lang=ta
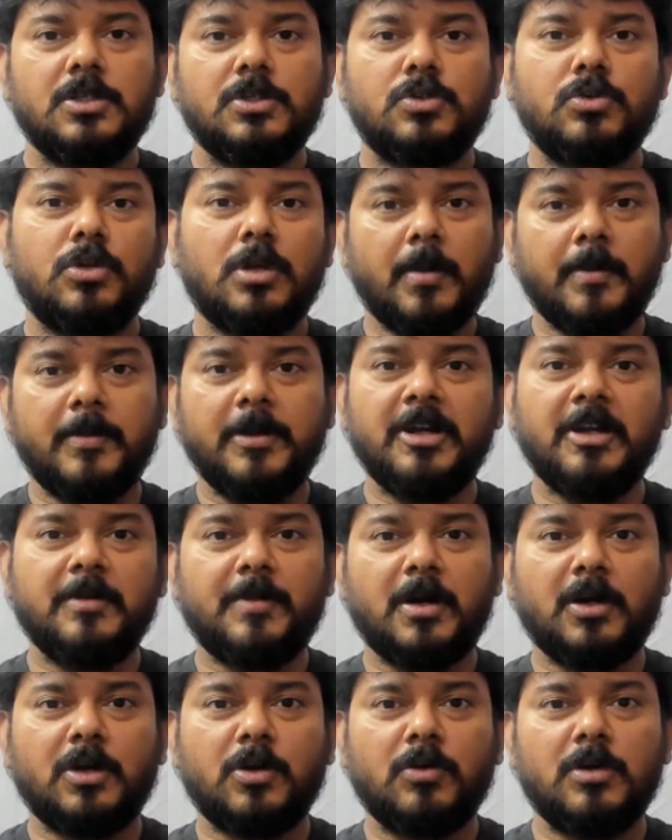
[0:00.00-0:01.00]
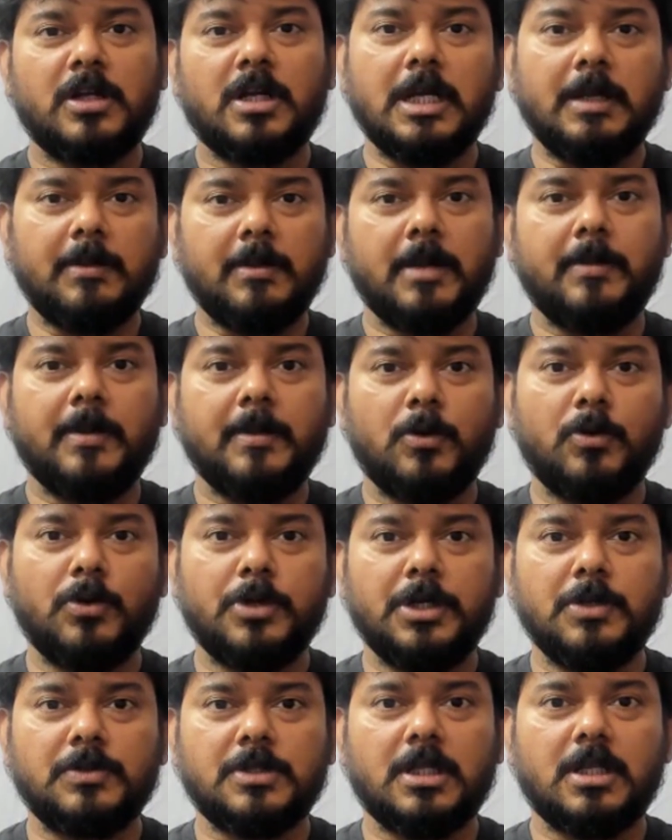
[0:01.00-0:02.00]
ஸோ நம்ம வீடியோ பார்க்குறவங்களுக்கு கண்டிப்பாக எப்பயுமே
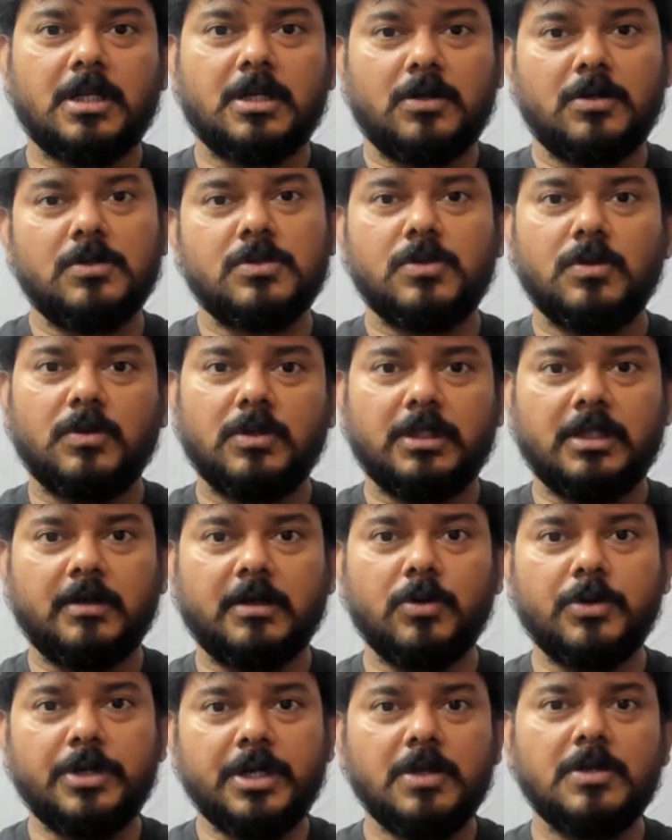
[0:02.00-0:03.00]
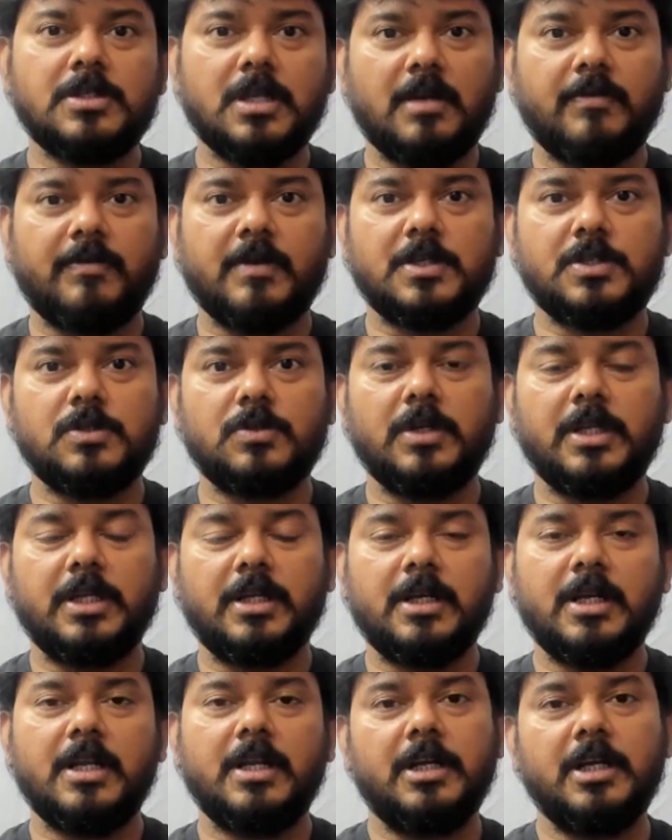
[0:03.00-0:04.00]
குட் நியூஸாக தான் இருக்கணும் ஸோ அந்த குட் நியூஸ் நான் ஃபர்ஸ்ட்
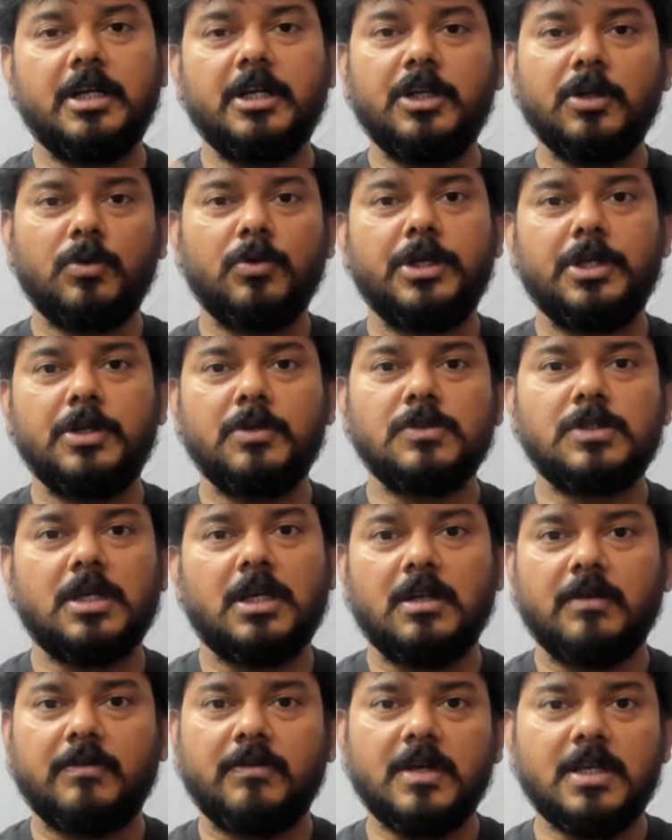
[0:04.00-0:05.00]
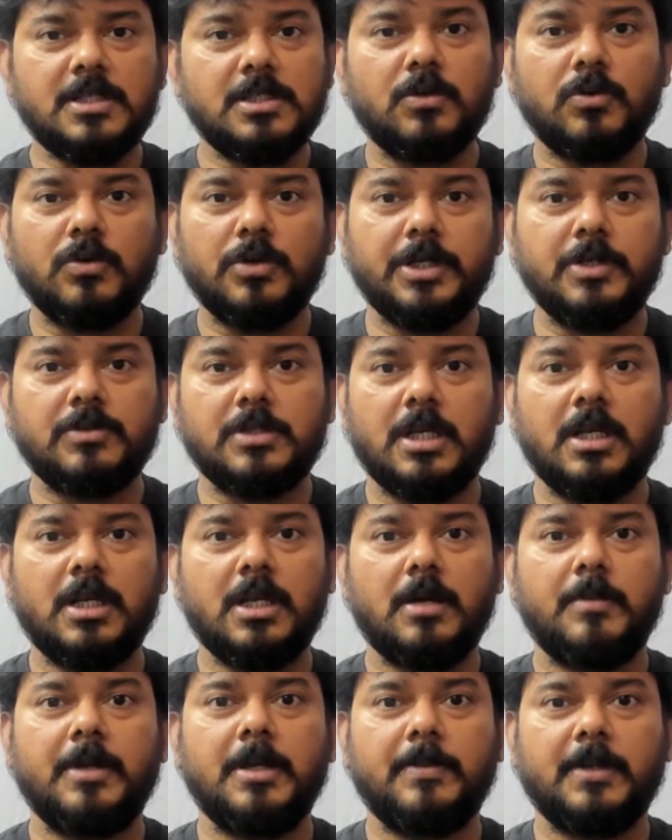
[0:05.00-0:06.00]
சொல்லிடுறேன் ரெண்டு குட் நியூஸ் அந்த ஃபர்ஸ்ட் குட் நியூஸ்
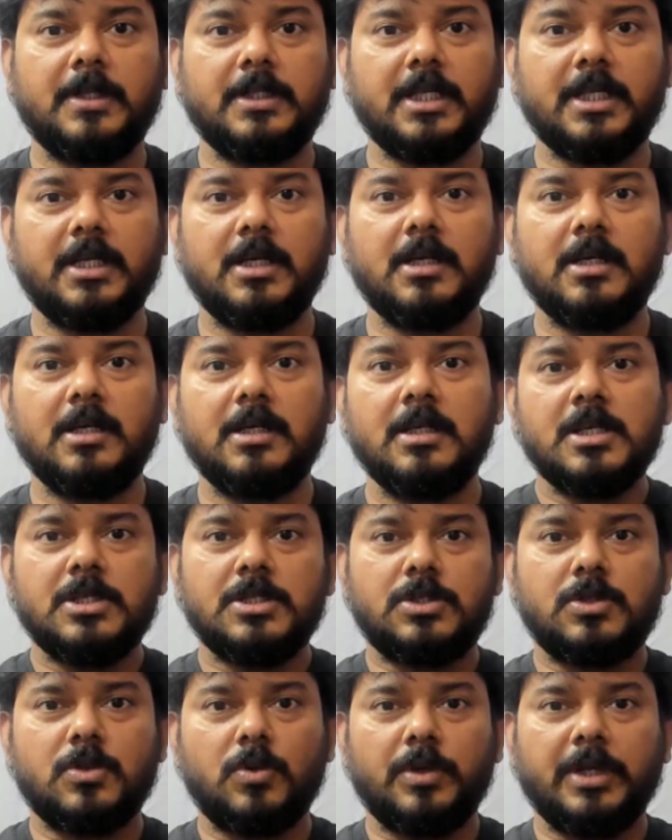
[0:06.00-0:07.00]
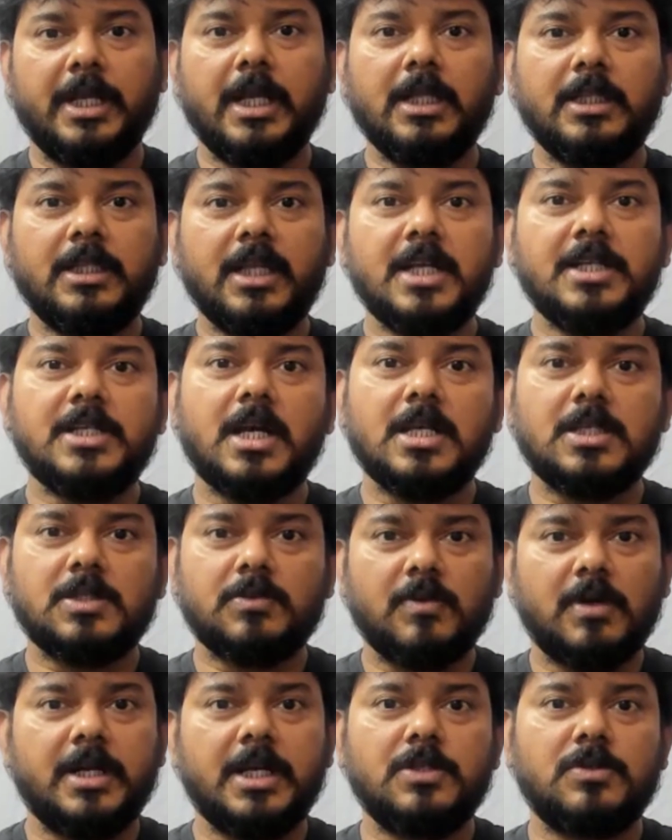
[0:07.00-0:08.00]
என்ன அப்படின்னு பார்த்தீங்கன்னா ஸோ ஈதேஷ்
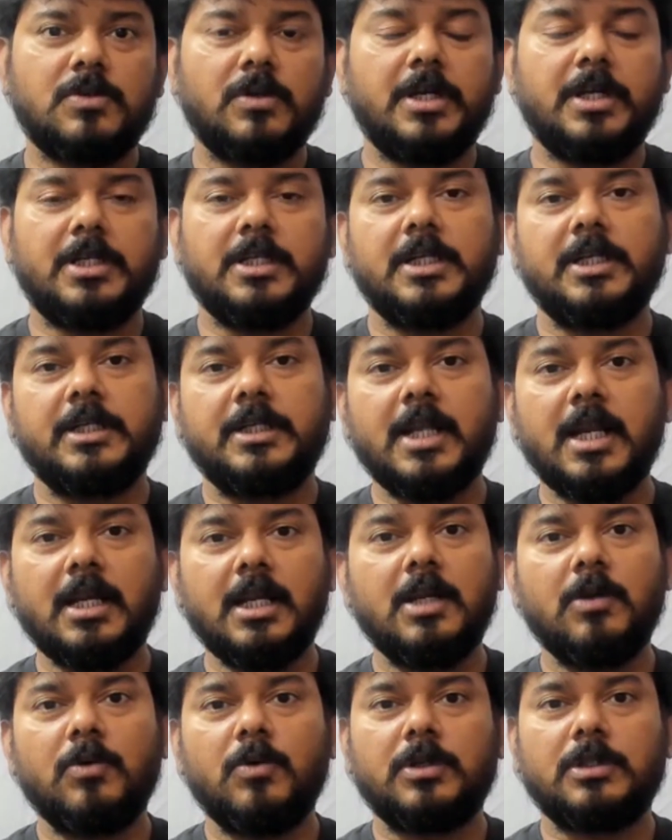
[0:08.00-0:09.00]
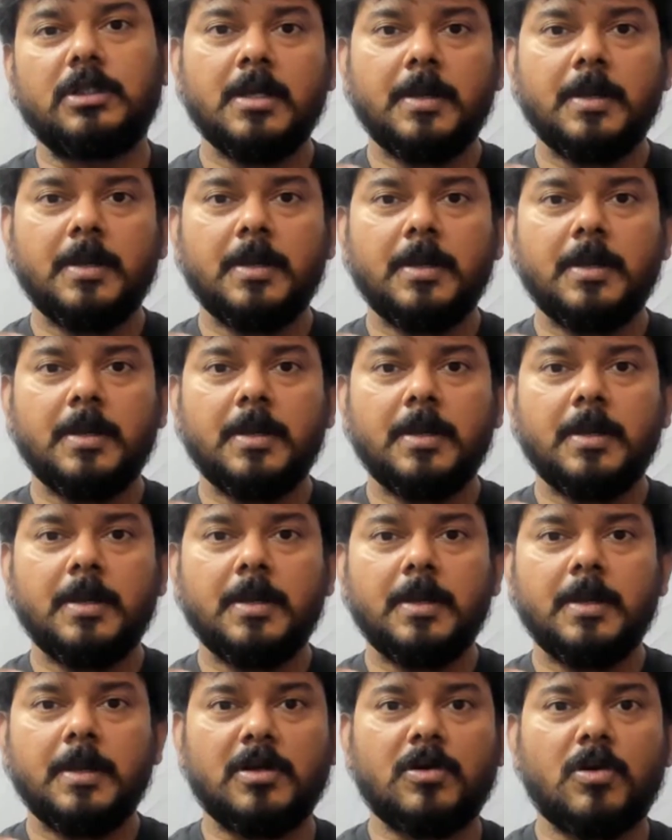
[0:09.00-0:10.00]
அஸ்வானின்னு சொல்லிட்டு டெல்லியில் ஒருத்தர் பிஎஸ்பி
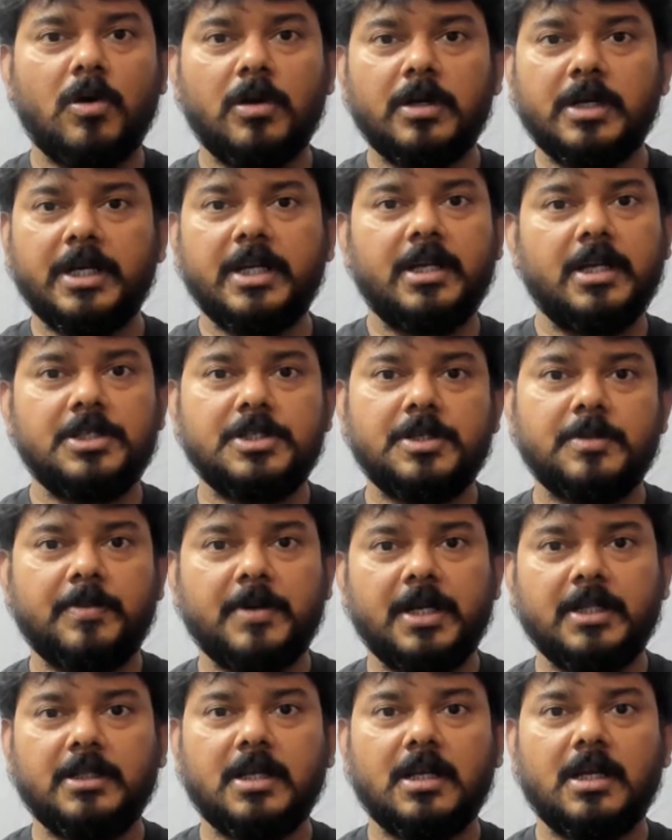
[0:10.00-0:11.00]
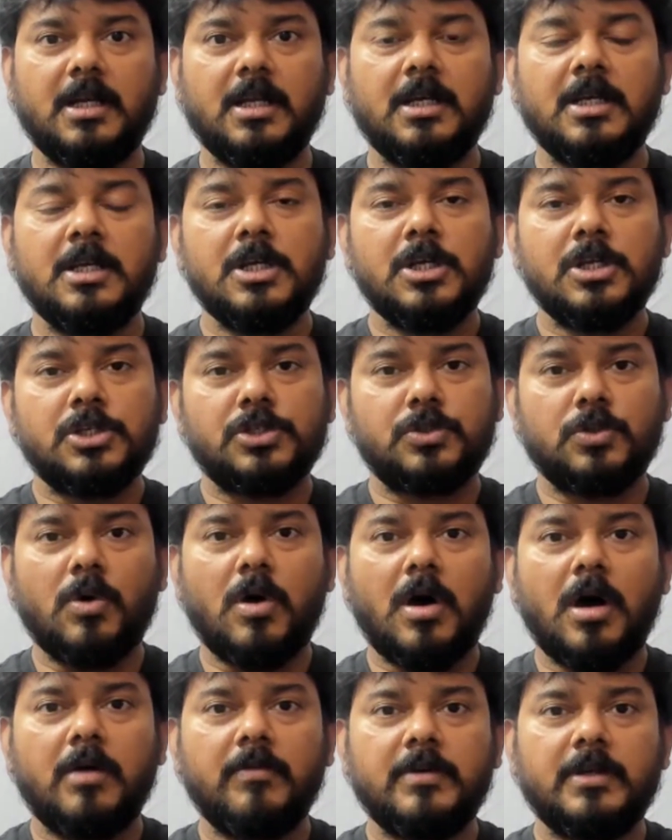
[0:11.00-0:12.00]
ட்ரேட்மார்க் ஆல்ரெடி ரெஜிஸ்டர் பண்ணியிருந்தார்ல ஸோ
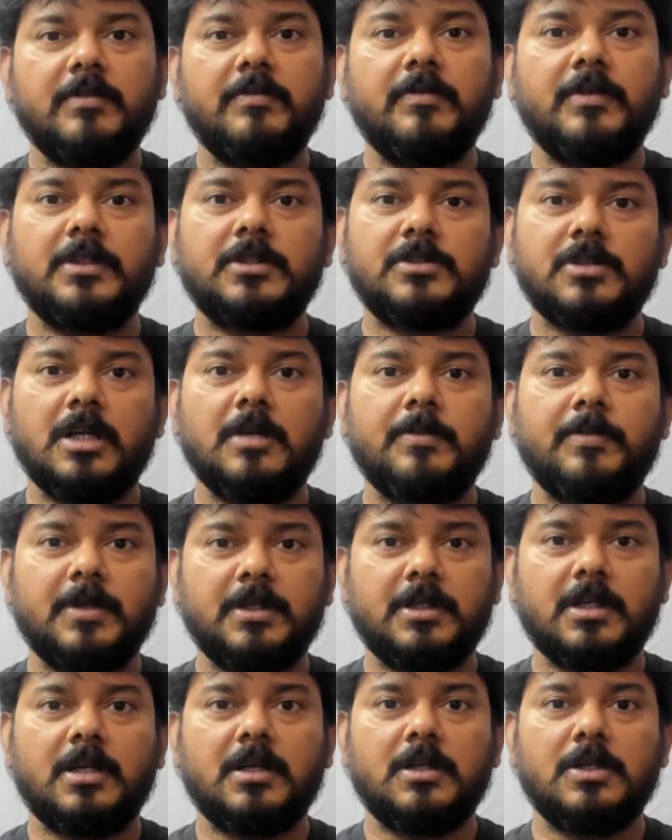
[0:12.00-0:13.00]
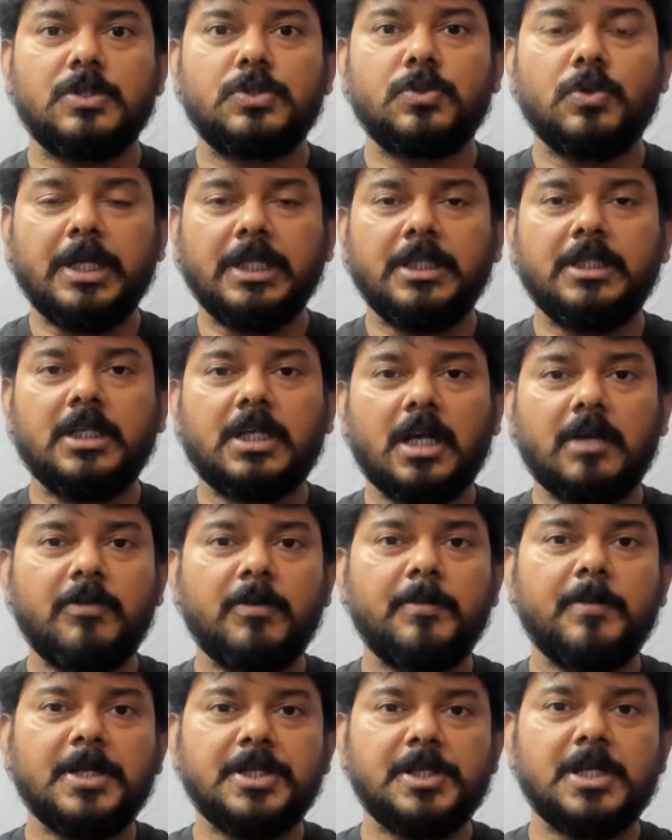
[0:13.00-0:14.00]
அவர் வித்ட்ராயல் பண்ணிட்டாராம் ஸோ இந்த
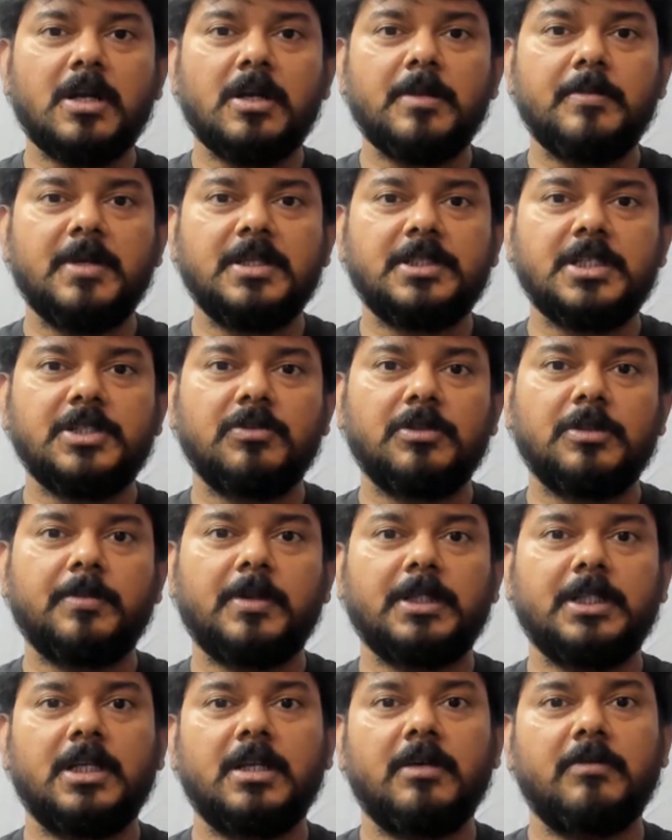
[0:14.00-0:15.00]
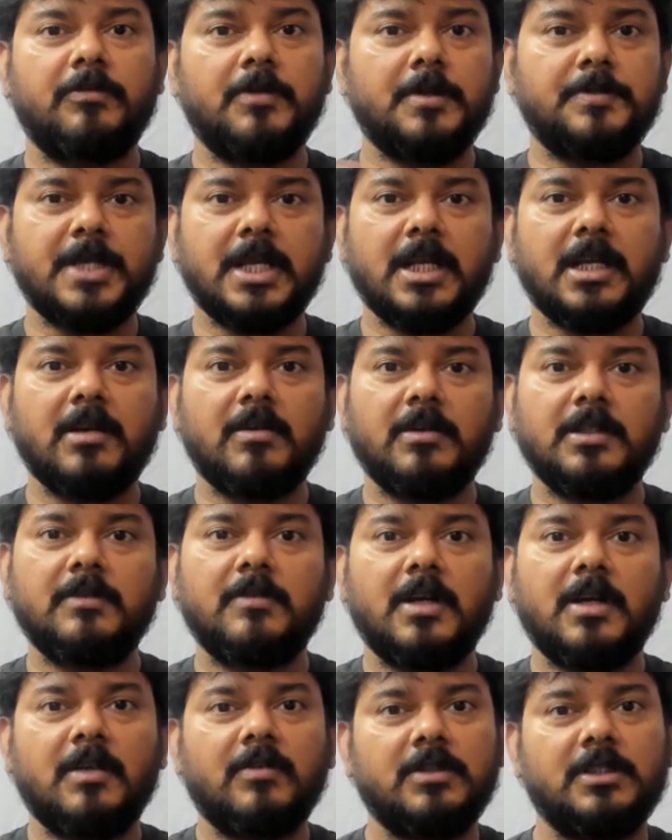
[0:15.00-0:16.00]
கன்ஃபர்மேஷனான மெசேஜ் வந்து பார்த்தீங்கன்னா வெப்சைட்டில் வந்து
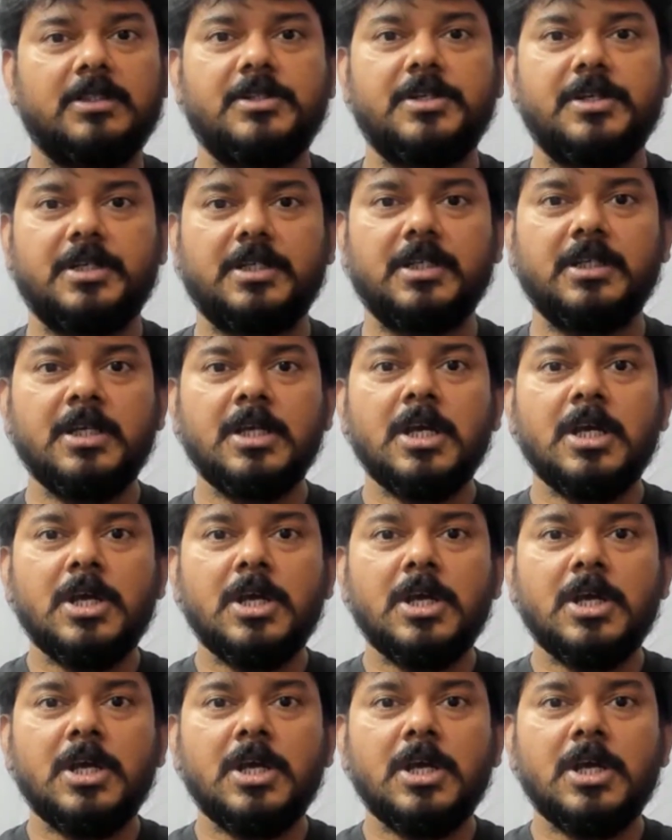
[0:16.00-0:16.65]
வளம் வந்துட்டு இருக்கு